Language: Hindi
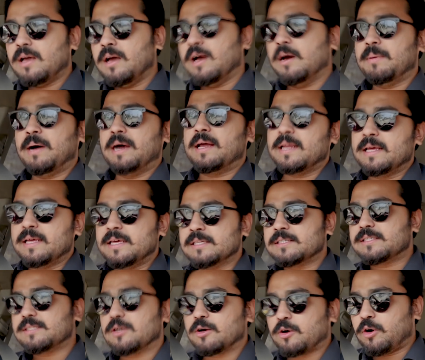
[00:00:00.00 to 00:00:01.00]
हमारे
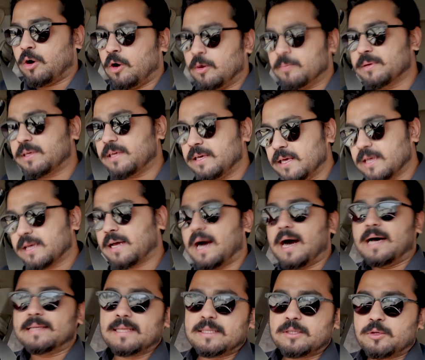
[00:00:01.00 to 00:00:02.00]
इस कौम की एक
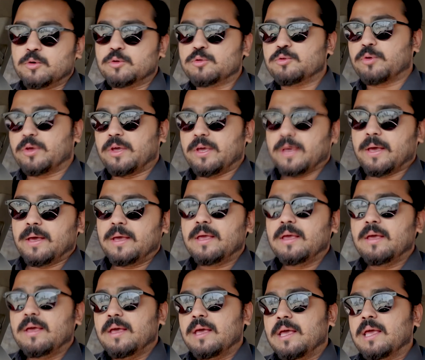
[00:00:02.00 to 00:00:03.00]
आदत हो चुकी है
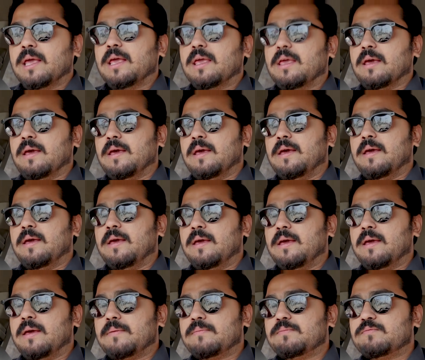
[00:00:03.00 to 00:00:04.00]

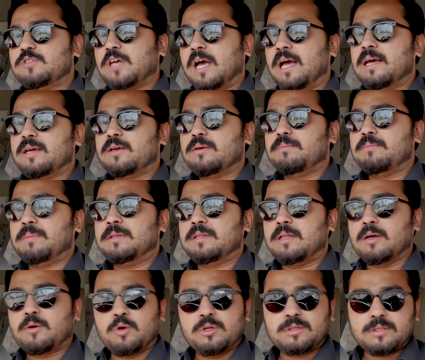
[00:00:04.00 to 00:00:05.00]
कि चाहे
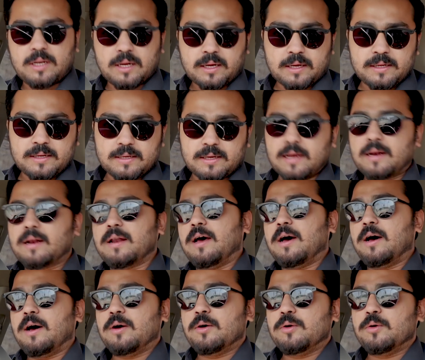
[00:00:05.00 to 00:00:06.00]
बंदा कोई तरक्की कर
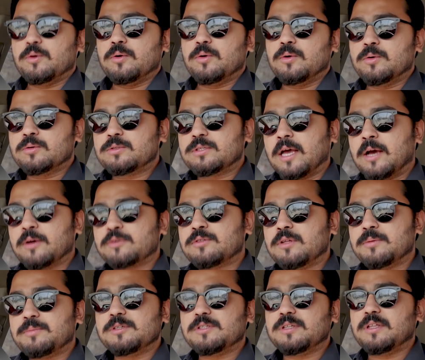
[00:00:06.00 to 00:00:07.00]
रहा हो चाहे
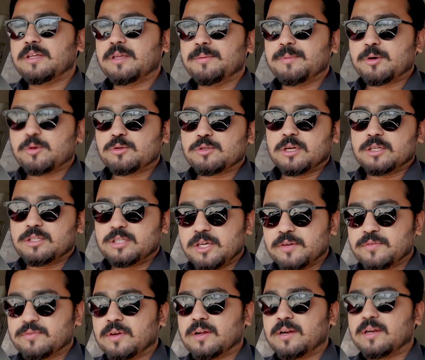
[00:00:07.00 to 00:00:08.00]
उसने अपनी ज़िंदगी में कुछ
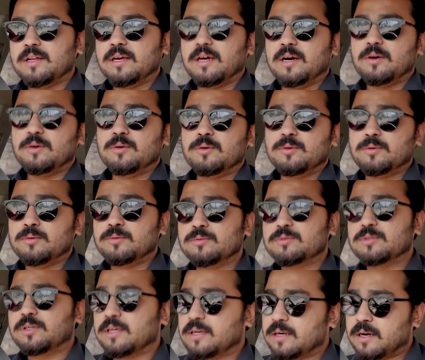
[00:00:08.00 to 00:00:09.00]
अचीव कर लिया हो
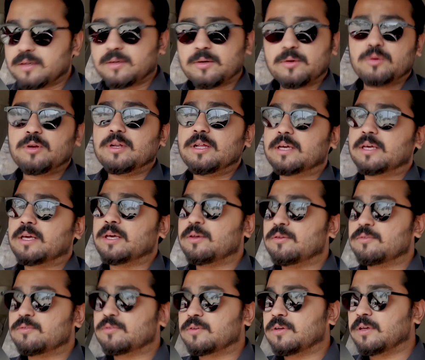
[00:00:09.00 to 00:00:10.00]
उसके रंग को लेके
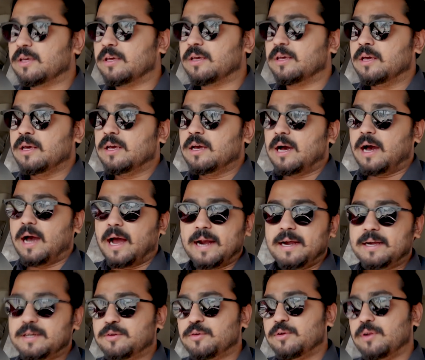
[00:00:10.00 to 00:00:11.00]
उसके
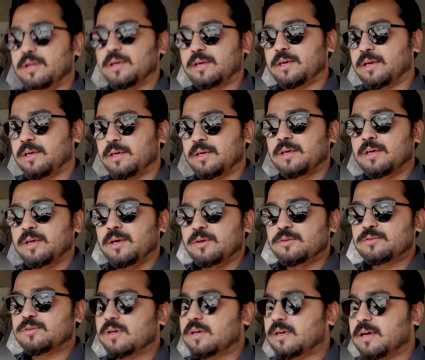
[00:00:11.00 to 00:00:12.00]
हाइट को लेके
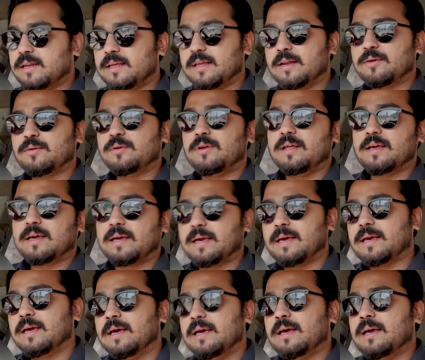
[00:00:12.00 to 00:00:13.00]
उसके करियर को
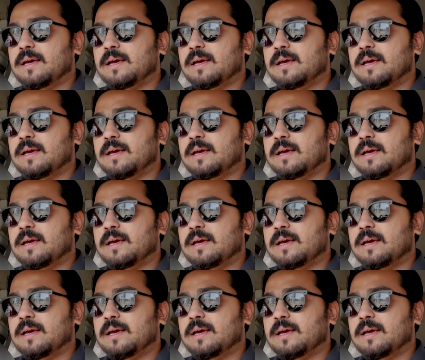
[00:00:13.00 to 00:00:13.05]
लेके